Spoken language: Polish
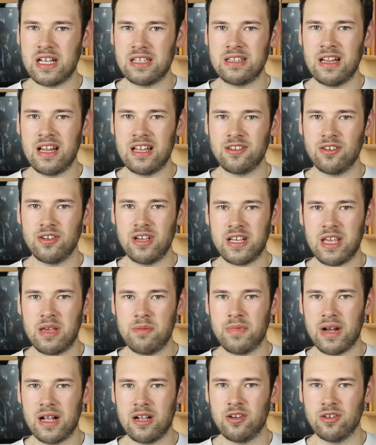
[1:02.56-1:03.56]
Jared Leto, jak
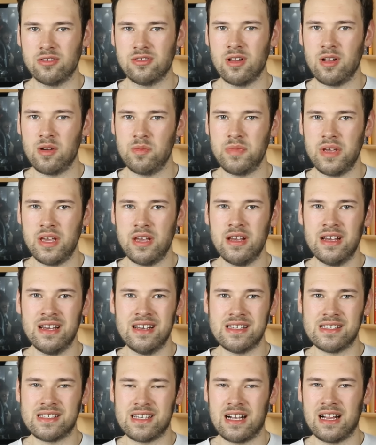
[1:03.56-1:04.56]
i Margot Robbie
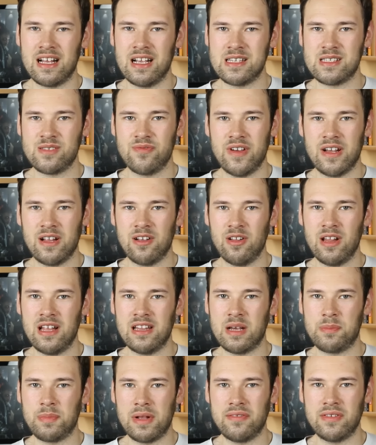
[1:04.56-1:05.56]
zagrali swoje role
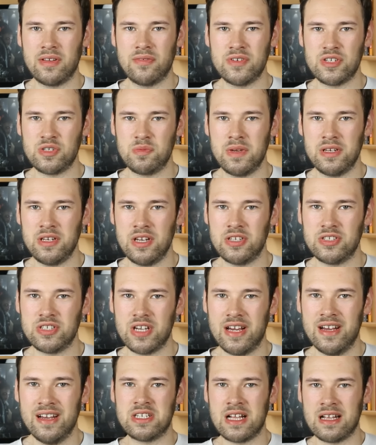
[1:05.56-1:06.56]
naprawdę
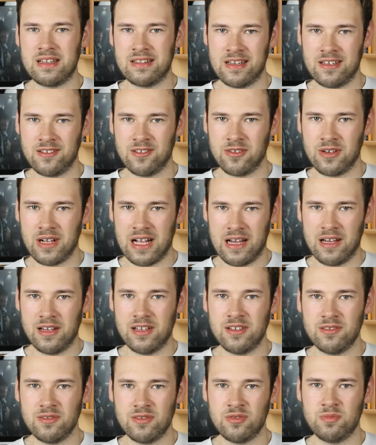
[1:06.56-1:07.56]
wyśmienicie. Jared Leto
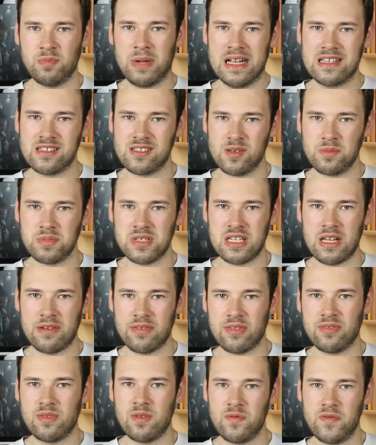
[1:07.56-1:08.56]
gra bardzo dobrze
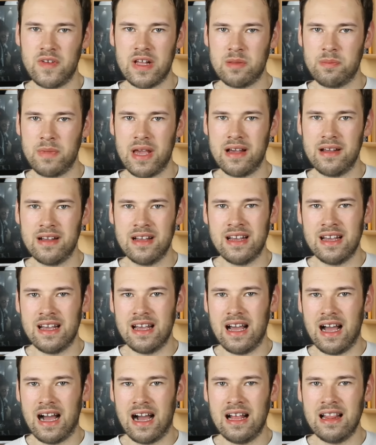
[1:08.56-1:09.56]
nawet w tym filmie
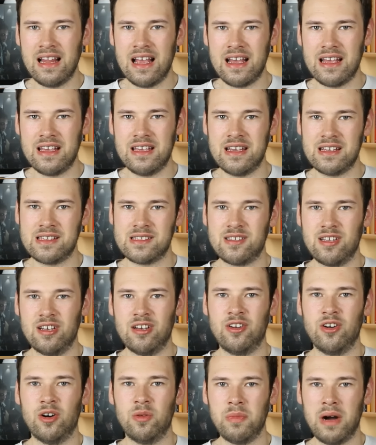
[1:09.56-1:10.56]
ale
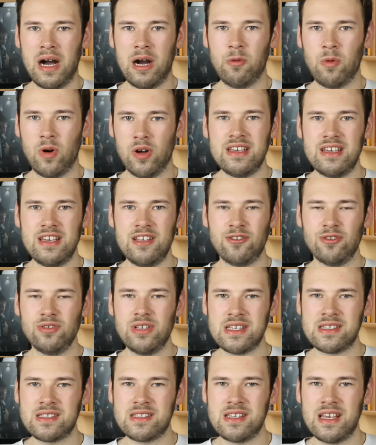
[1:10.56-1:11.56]
jest go mało. I to
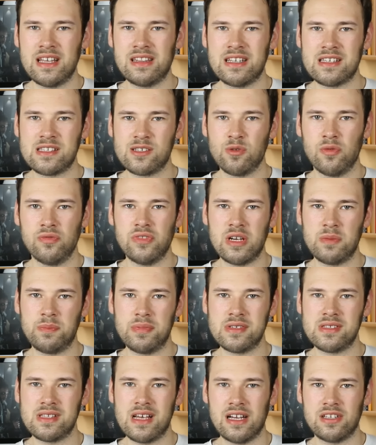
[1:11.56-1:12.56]
nie jest jedna z głównych
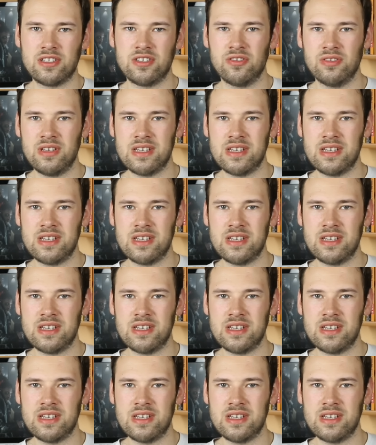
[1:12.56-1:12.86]
postaci.